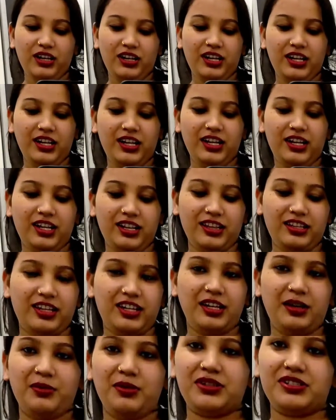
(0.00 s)
लेकिन निकलता
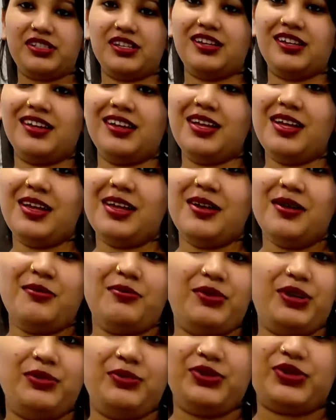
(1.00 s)
नहीं है मेरे से बड़ी